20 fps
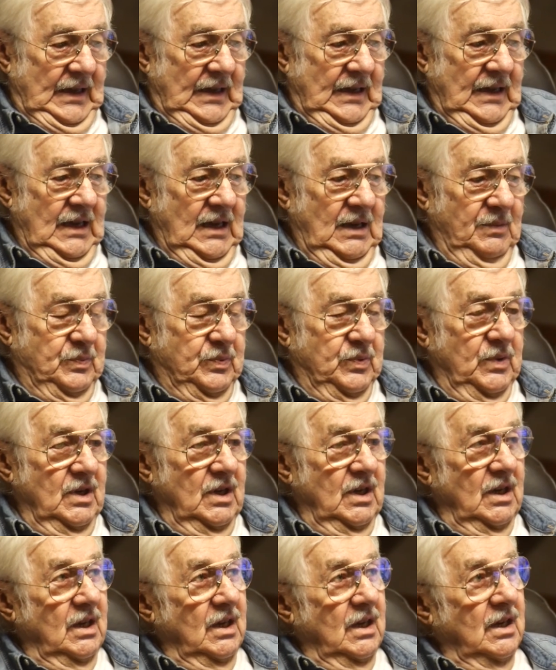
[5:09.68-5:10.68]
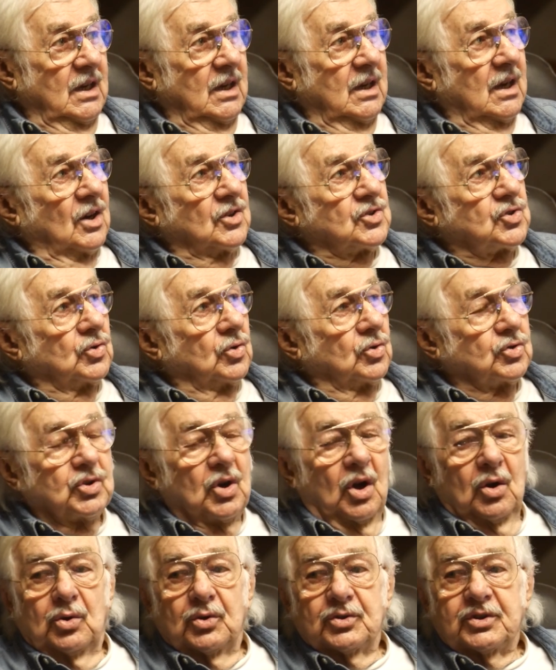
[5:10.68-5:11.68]
Et puis un jour, j'ai
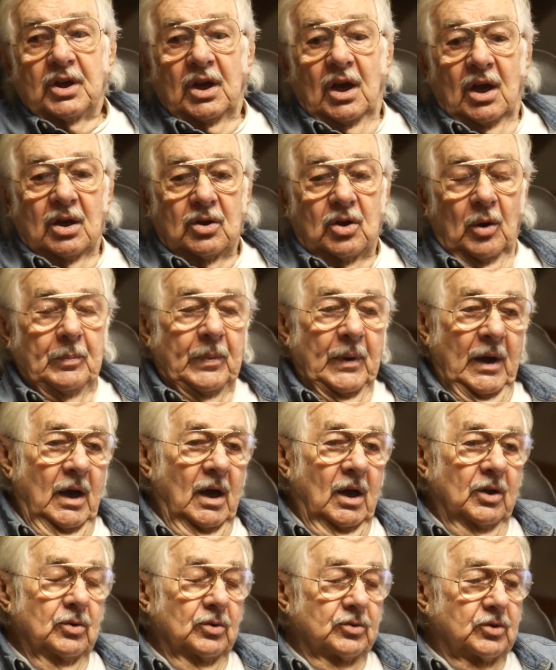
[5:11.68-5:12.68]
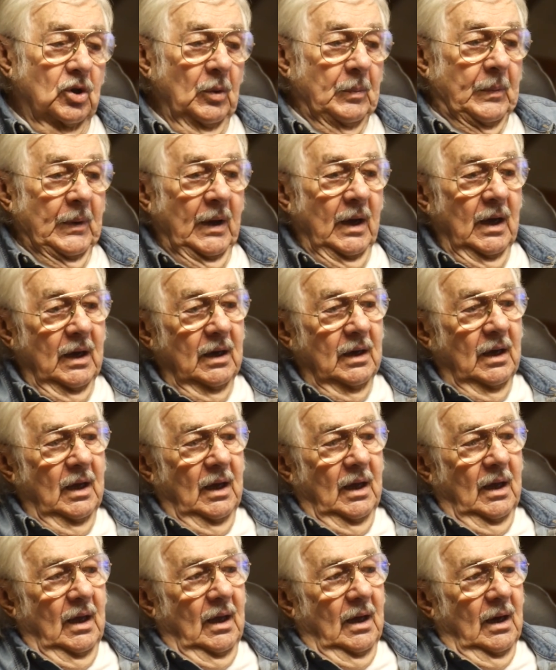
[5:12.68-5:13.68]
rencontré un copain, un autre copain.
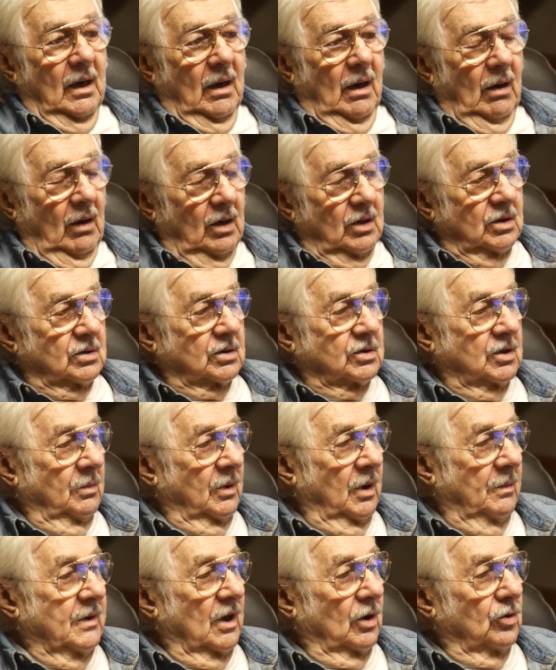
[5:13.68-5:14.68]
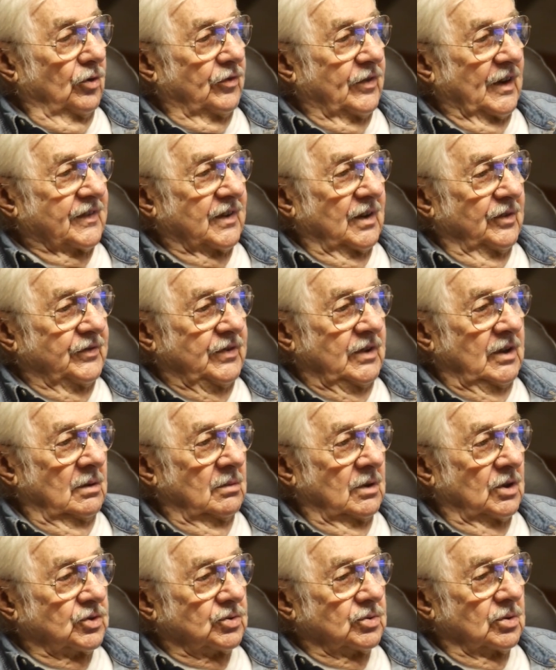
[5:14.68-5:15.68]
Ah, j'aimerais bien qu'on fasse un film
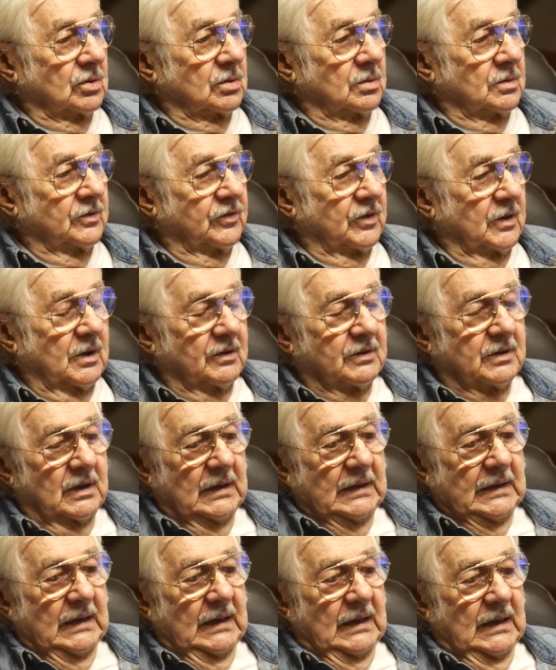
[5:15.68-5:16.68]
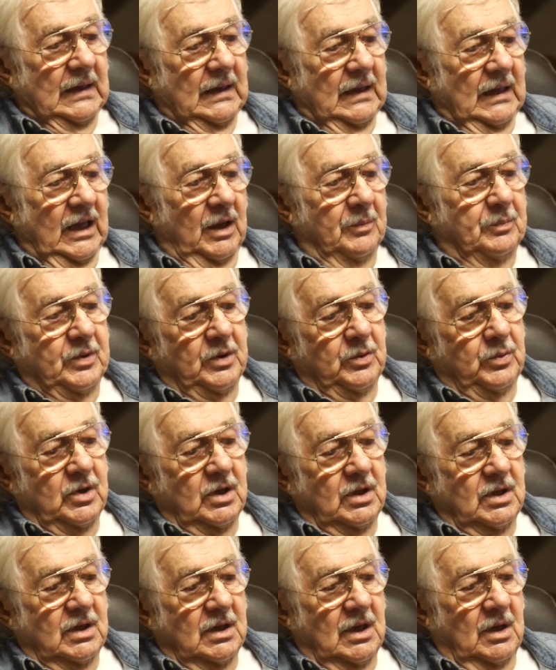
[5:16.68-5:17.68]
un jour. Et puis
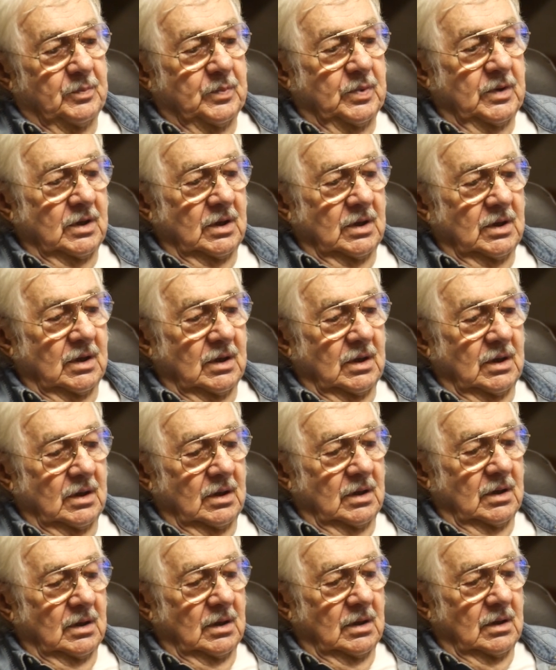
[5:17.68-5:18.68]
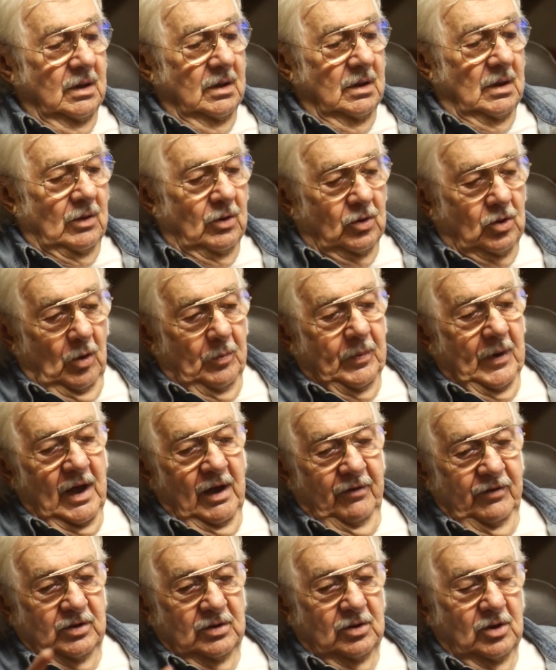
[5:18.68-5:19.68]
oui, et puis le copain
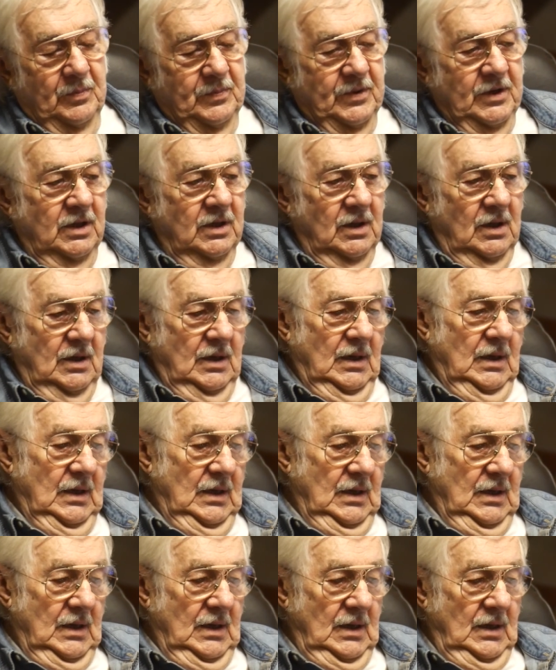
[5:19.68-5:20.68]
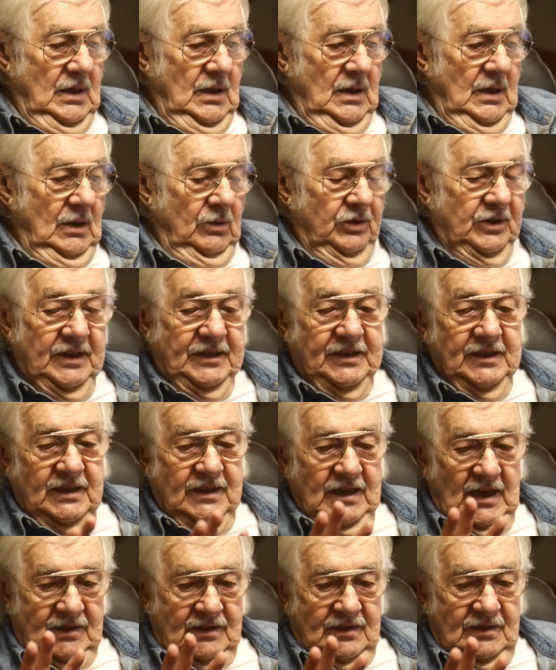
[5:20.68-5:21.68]
avait une copine. On était
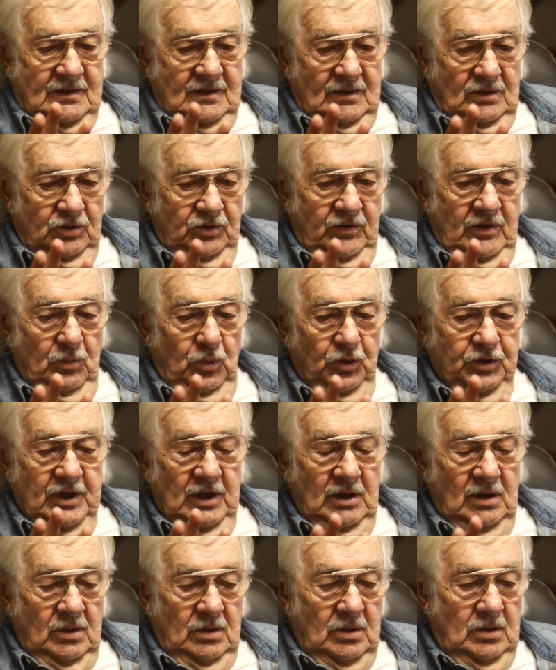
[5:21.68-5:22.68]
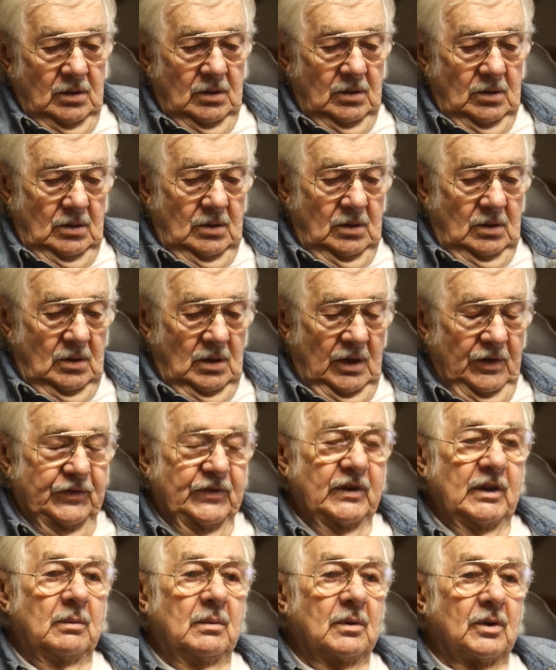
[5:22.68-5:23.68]
quatre, on devait monter le, un
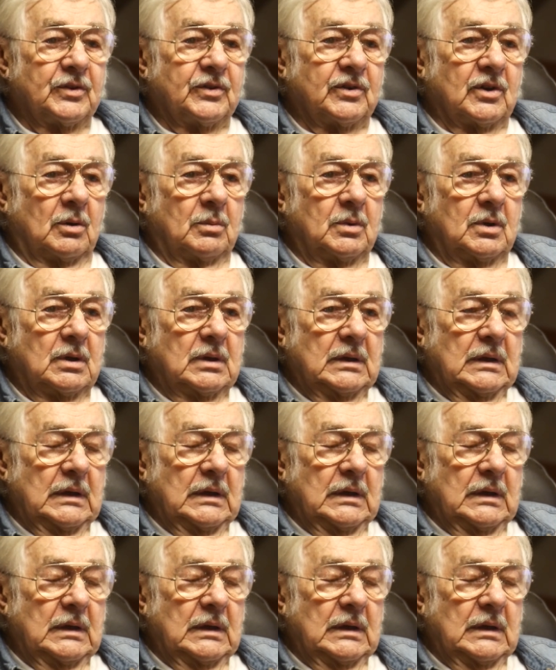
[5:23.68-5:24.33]
film ensemble.